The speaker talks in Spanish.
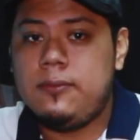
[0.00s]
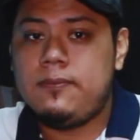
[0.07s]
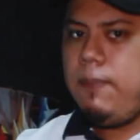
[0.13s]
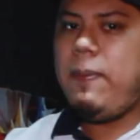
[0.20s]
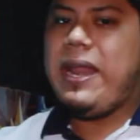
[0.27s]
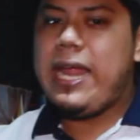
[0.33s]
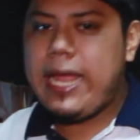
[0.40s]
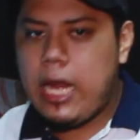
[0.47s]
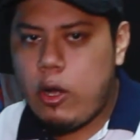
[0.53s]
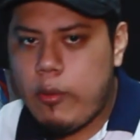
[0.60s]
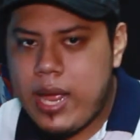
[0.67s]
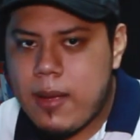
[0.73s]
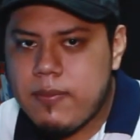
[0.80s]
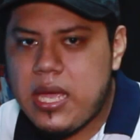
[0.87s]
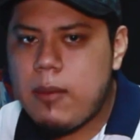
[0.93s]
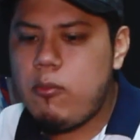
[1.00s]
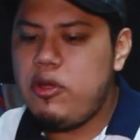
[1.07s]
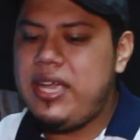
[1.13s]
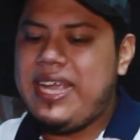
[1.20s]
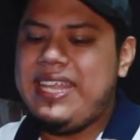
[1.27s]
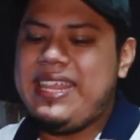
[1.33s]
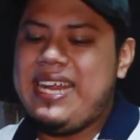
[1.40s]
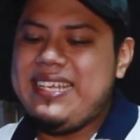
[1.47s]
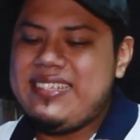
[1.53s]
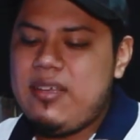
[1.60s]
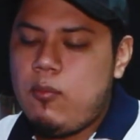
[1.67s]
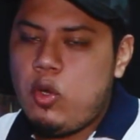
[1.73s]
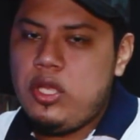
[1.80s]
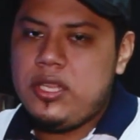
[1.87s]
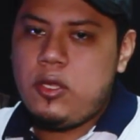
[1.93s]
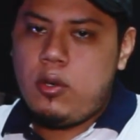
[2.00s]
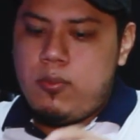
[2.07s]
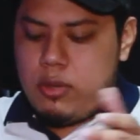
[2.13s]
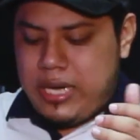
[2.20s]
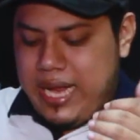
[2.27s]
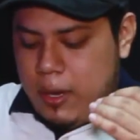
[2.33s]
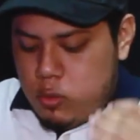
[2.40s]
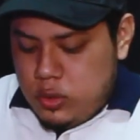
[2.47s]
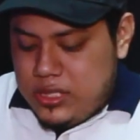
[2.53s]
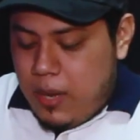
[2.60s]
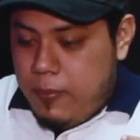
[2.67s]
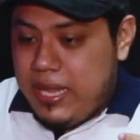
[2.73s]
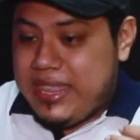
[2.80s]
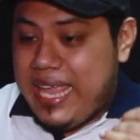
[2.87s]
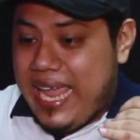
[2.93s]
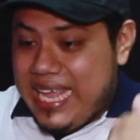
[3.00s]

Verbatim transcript: Y para que lo vean bien voy a quitar este monitor porque justamente